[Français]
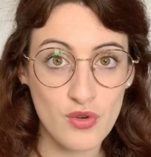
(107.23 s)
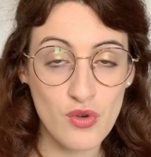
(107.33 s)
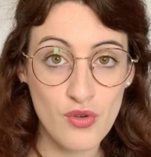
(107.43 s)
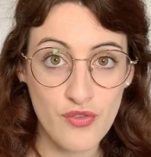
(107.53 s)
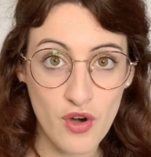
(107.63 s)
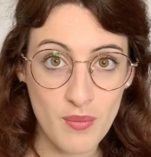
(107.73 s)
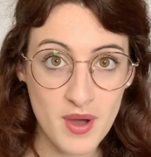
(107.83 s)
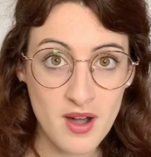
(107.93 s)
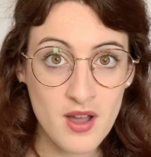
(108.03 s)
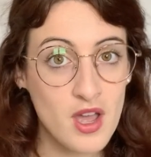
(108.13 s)
le,
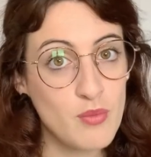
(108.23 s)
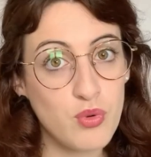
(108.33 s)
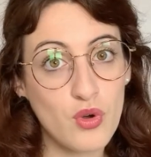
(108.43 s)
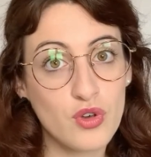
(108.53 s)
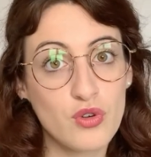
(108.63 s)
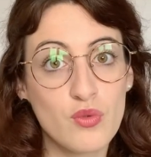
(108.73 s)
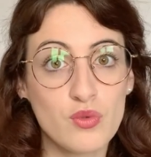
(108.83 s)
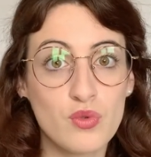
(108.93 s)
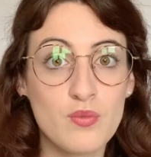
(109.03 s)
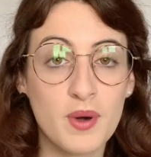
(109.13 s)
format pour
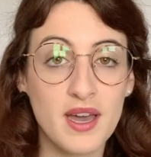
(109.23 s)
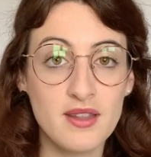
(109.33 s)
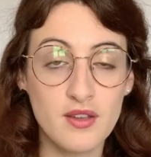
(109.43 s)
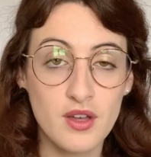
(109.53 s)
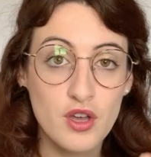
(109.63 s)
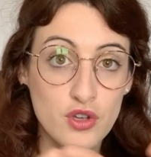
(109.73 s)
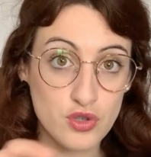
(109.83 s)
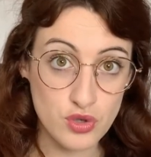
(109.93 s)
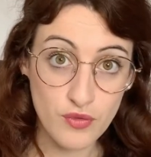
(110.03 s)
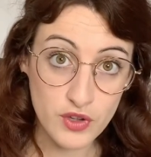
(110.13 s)
qu'on comprenne
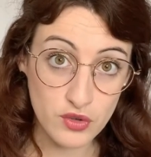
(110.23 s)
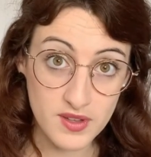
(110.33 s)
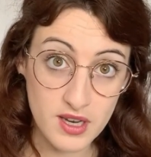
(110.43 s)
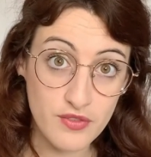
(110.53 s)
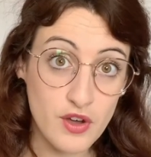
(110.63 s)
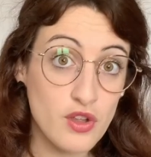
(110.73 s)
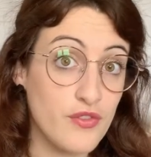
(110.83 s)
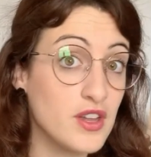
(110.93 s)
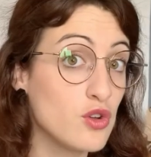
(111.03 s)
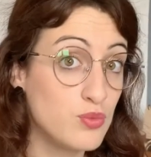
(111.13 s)
sur votre téléphone en
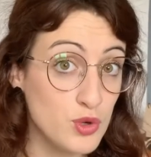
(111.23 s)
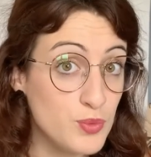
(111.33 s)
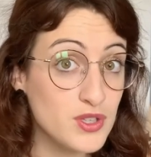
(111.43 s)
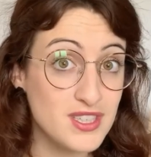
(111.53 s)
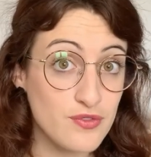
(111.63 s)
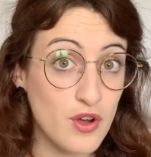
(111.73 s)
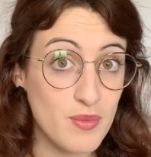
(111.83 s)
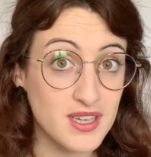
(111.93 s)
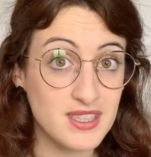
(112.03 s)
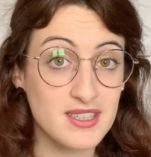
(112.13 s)
fait le plus petit
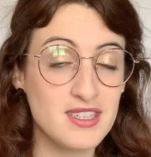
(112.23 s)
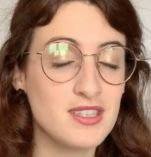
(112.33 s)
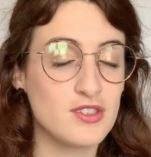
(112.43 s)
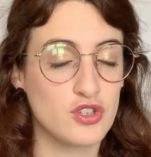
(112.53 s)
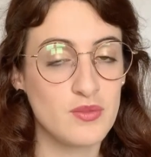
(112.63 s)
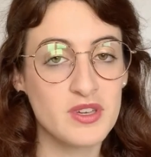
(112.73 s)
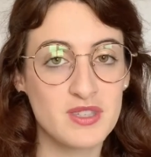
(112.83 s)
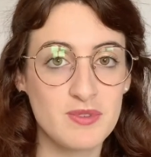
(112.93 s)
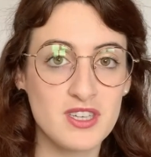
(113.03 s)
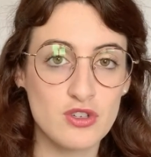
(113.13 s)
format qui existe. Je vais
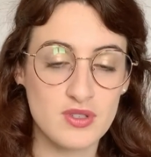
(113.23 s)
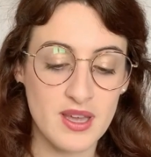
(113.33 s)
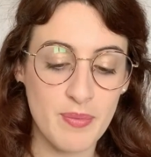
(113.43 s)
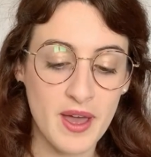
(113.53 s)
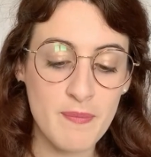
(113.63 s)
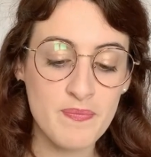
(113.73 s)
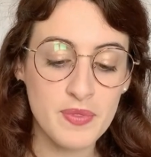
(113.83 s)
m'expliquer juste après.